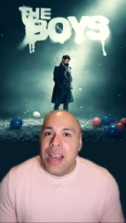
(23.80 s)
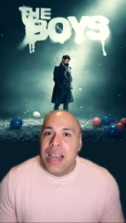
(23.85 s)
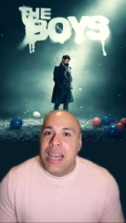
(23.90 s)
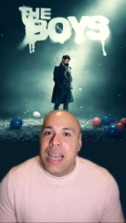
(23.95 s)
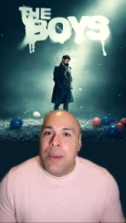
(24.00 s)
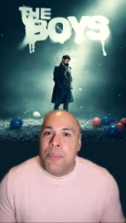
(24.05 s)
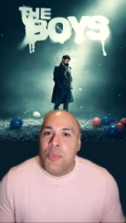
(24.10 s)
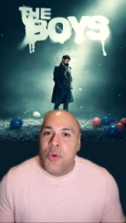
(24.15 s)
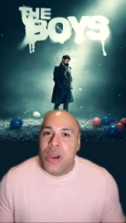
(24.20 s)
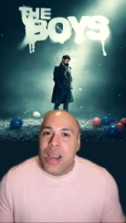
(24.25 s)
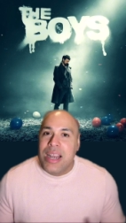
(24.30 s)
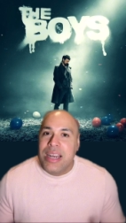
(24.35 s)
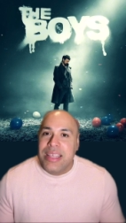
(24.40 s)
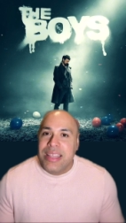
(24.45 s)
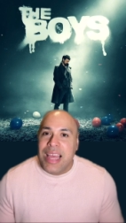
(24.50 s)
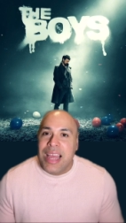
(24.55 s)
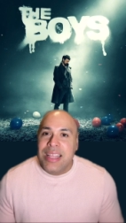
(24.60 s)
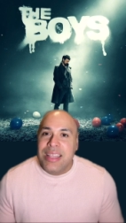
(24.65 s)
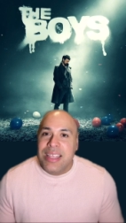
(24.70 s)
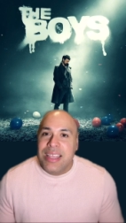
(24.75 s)
la
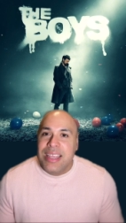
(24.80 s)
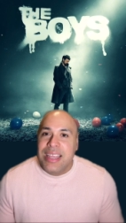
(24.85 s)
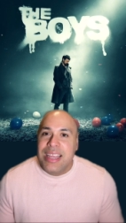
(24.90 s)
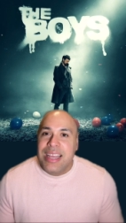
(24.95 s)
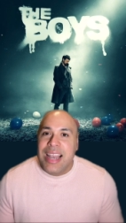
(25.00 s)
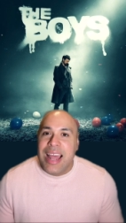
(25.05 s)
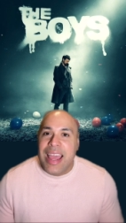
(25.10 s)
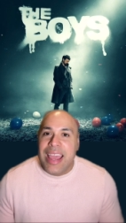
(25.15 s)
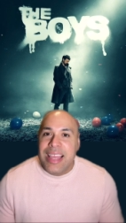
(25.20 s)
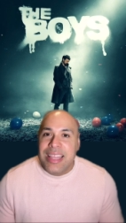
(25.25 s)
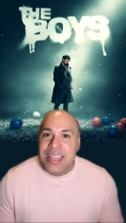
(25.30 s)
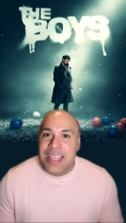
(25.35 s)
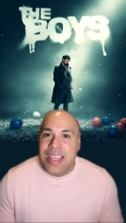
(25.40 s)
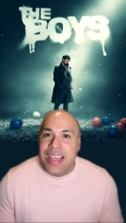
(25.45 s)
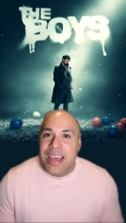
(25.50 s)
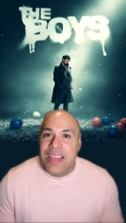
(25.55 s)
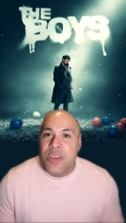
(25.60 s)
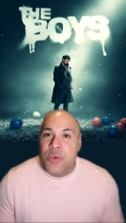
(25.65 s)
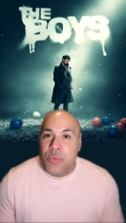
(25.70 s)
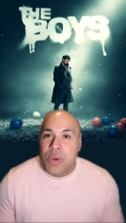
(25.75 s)
moralidad y la
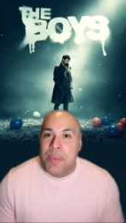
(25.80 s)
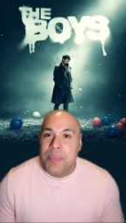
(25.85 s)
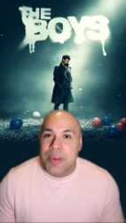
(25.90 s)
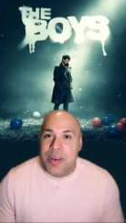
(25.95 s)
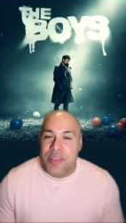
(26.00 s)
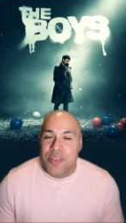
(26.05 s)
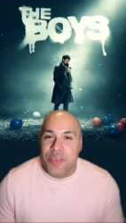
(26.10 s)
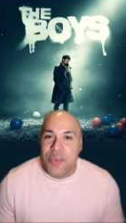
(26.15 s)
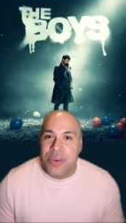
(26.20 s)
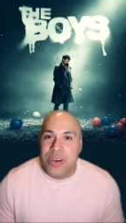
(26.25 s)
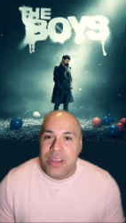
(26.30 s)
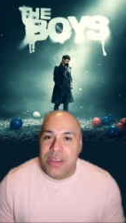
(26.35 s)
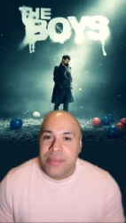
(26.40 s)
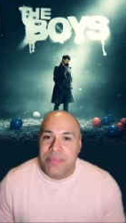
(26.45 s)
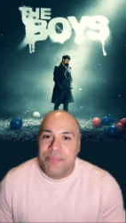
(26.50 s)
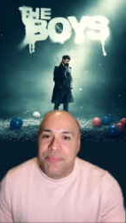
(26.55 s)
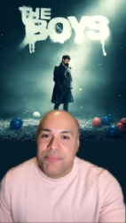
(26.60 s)
ética de una persona.